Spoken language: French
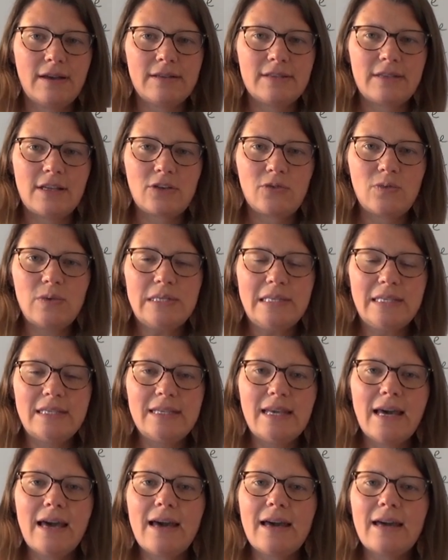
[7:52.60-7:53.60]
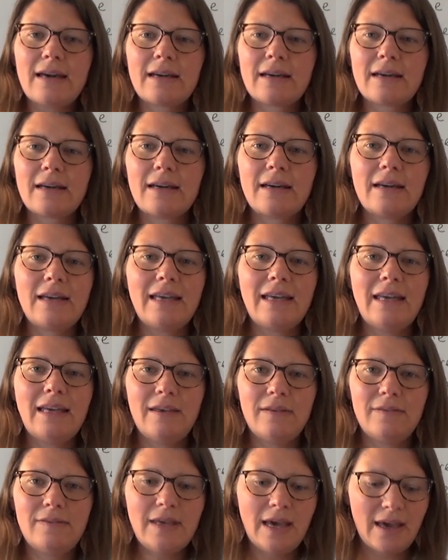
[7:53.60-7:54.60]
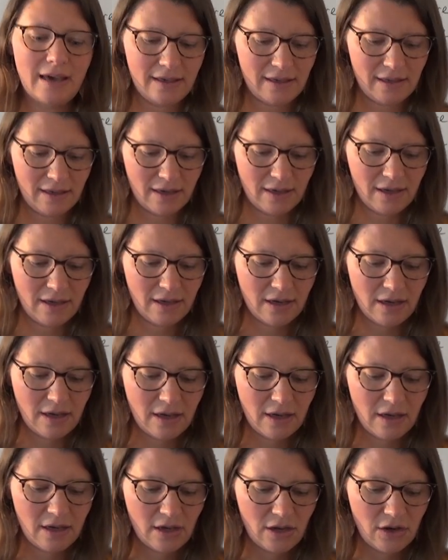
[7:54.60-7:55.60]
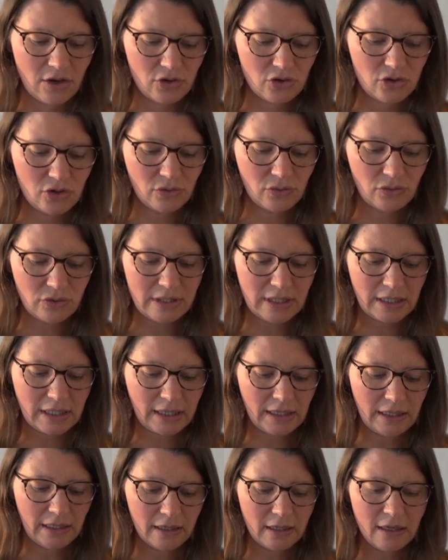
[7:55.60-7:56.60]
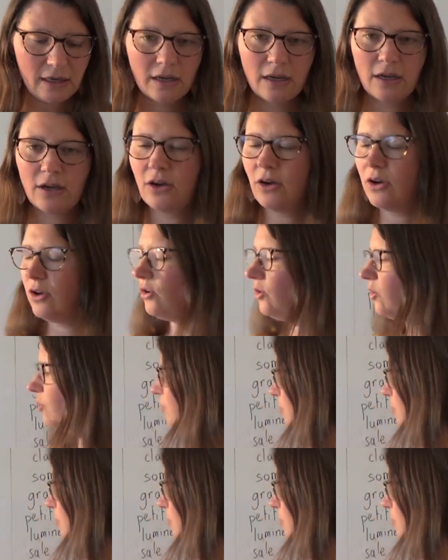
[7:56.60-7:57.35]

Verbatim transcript: cette cuisinière est vieille. Je vous écris le